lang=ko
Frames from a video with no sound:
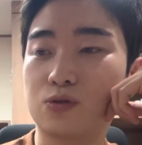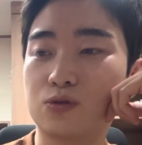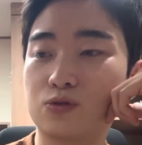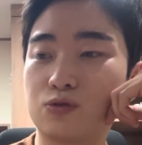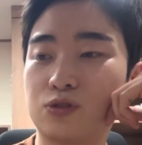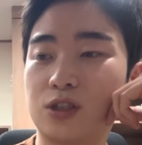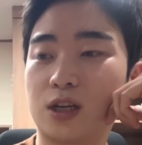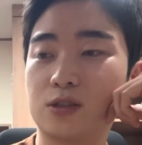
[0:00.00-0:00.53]

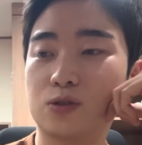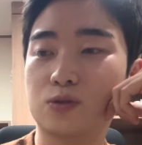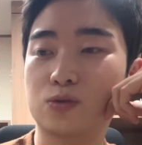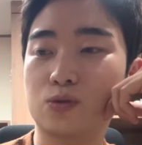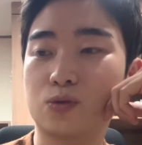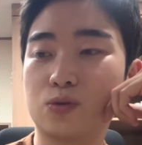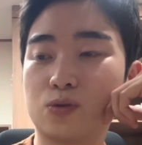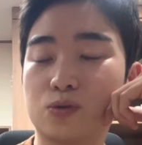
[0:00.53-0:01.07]
2시간
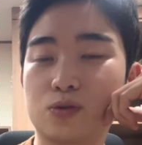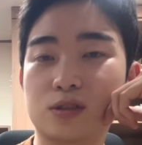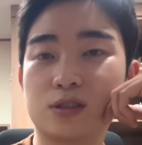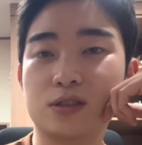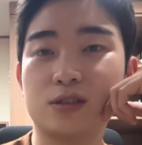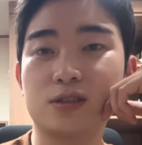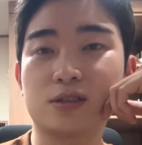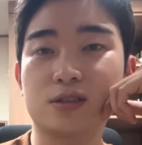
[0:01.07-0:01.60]
정도
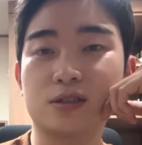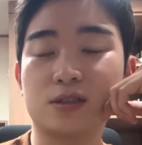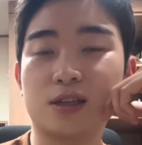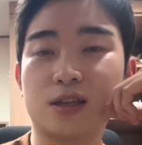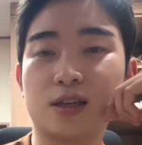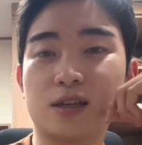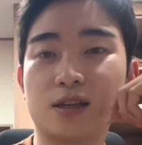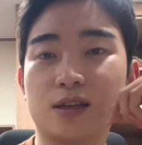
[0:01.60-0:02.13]
글을 쓰는
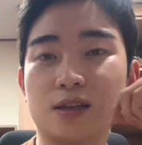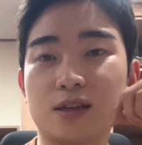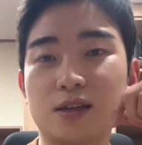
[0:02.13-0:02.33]
게